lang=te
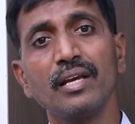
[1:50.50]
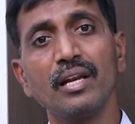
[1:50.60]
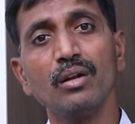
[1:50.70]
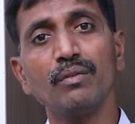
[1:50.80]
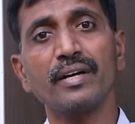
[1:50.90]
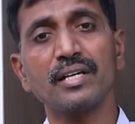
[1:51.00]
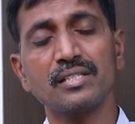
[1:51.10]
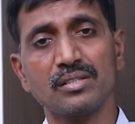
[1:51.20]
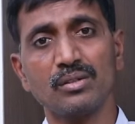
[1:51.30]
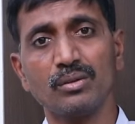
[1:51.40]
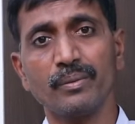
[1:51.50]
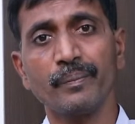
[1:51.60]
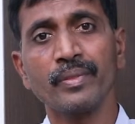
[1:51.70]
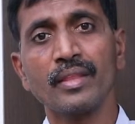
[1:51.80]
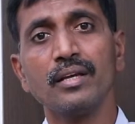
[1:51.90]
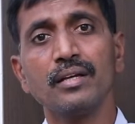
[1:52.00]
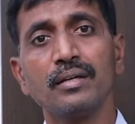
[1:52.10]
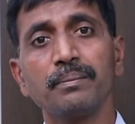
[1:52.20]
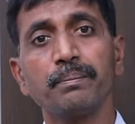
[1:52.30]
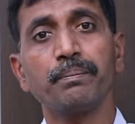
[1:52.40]
ఎల్లో ఫంగస్లో
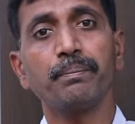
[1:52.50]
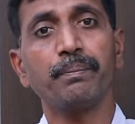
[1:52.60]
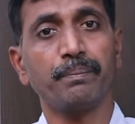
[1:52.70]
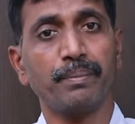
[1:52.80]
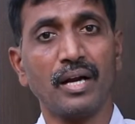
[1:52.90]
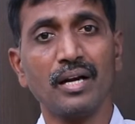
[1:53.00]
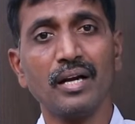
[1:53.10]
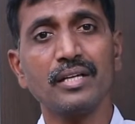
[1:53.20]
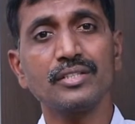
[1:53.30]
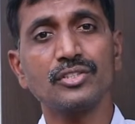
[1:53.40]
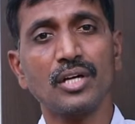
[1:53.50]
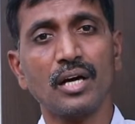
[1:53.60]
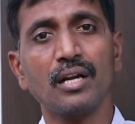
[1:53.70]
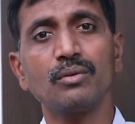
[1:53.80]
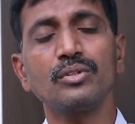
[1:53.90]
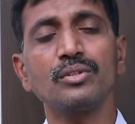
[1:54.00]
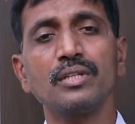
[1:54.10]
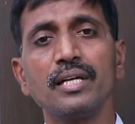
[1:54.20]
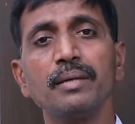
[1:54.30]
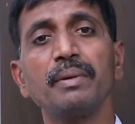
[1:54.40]
ప్రాణాన్ని చాలా
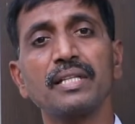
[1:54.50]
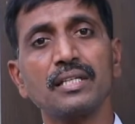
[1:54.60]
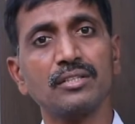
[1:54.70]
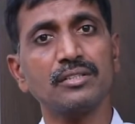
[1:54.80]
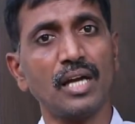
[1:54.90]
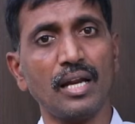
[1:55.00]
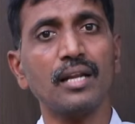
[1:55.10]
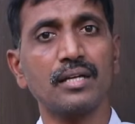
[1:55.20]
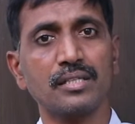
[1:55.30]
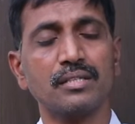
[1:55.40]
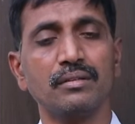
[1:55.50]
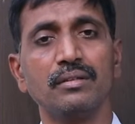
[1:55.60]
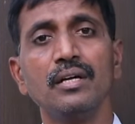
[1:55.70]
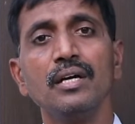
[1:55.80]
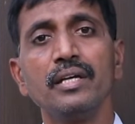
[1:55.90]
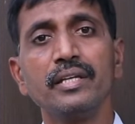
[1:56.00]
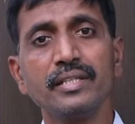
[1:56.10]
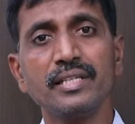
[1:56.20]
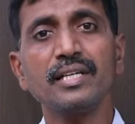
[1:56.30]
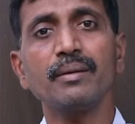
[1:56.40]
ఉంటుందండి బతకటం చాలా కష్టం
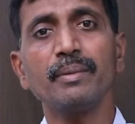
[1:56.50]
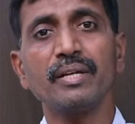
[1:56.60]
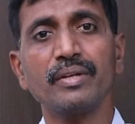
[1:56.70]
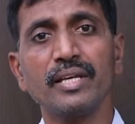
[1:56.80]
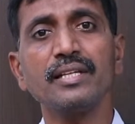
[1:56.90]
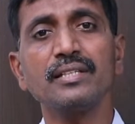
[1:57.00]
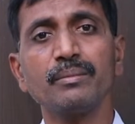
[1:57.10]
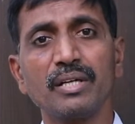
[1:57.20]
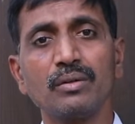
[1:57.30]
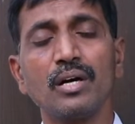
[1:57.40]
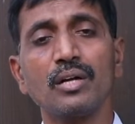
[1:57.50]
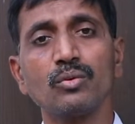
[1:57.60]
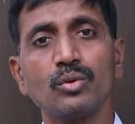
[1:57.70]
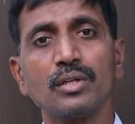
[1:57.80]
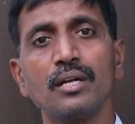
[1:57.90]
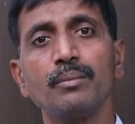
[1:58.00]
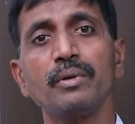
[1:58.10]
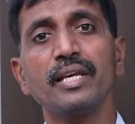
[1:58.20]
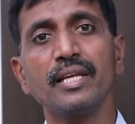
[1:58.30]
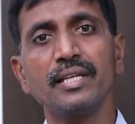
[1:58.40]
రీసెంట్గా మనం ఏదైతే మనం అనుకుంటున్నామో
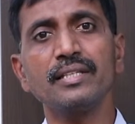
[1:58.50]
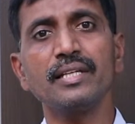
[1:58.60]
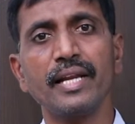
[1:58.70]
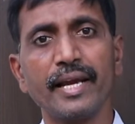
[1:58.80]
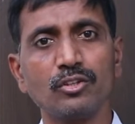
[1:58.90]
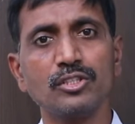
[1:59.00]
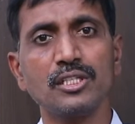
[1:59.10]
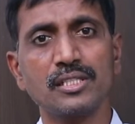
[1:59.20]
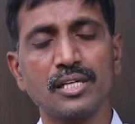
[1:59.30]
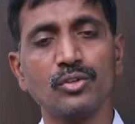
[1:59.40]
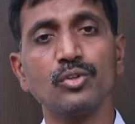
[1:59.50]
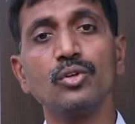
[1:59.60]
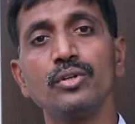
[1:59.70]
ఏదైతే డయాగ్నోజ్ చేశారో యూ